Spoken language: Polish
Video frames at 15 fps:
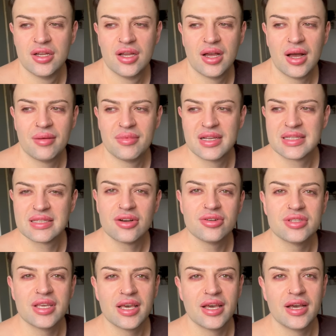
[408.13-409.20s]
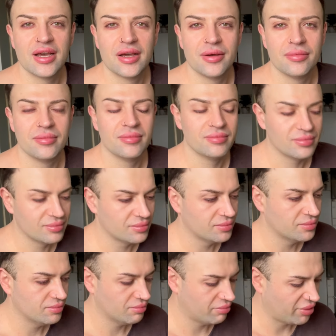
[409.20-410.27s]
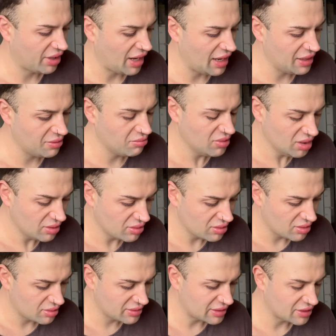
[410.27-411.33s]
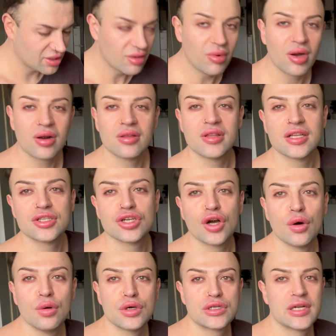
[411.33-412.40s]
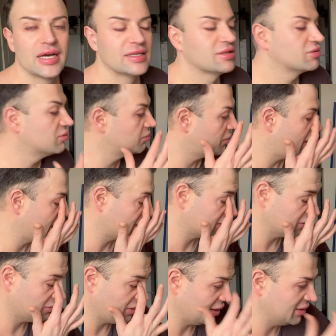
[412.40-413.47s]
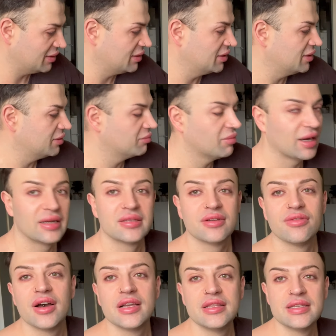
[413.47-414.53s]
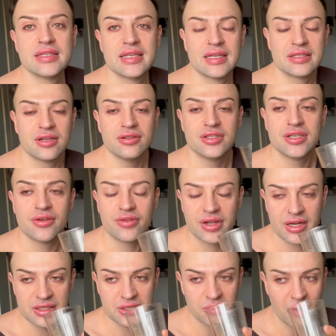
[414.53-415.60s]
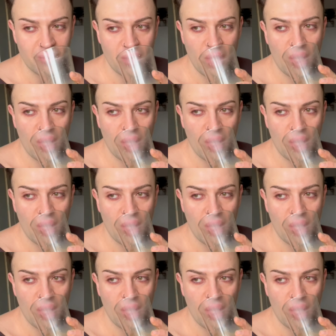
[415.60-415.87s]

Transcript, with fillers: Amazonie mm, Prime zacząłem oglądać Koło Czasu, bardzo ładny, bardzo fajny sezon i się wkręciłem.